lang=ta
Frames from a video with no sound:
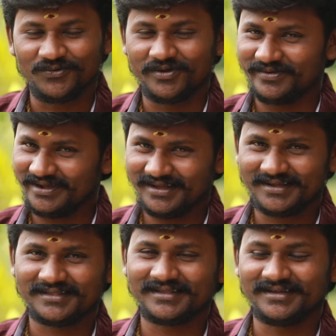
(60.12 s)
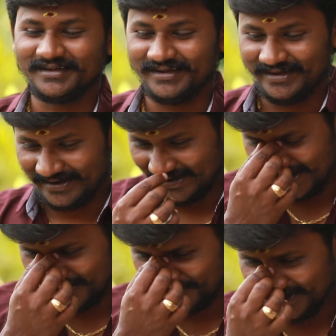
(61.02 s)
கூடவே இருந்து
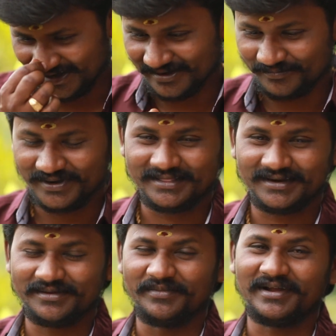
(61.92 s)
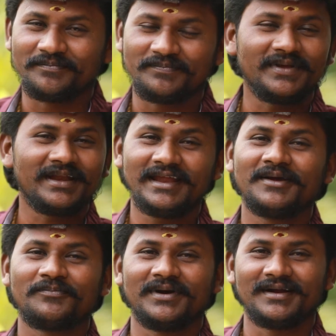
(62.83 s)
எங்கள் பிள்ளைங்களை பார்த்துக்கிட்ட
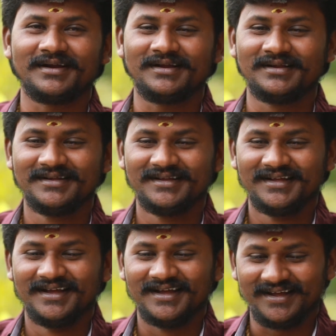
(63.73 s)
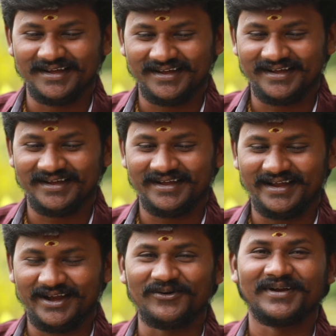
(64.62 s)
மிகப்பெரிய பங்கு
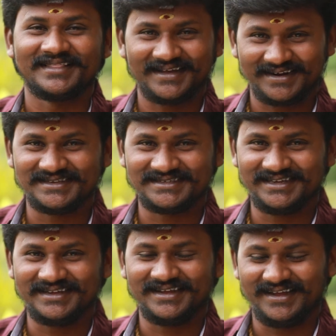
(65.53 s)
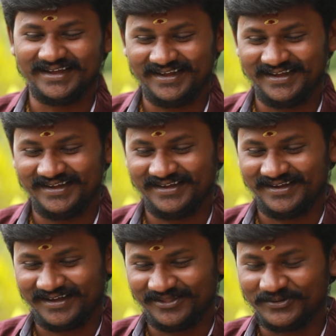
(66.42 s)
என்னோடய தங்கச்சி
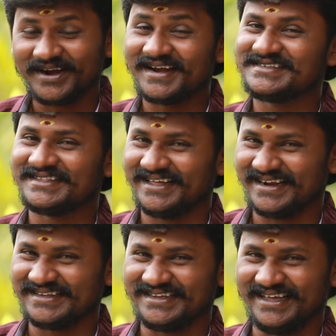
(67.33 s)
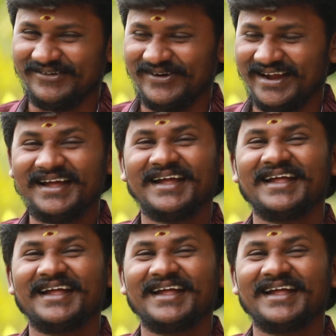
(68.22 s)
அதுவும் கடைசி தங்கச்சி அவங்க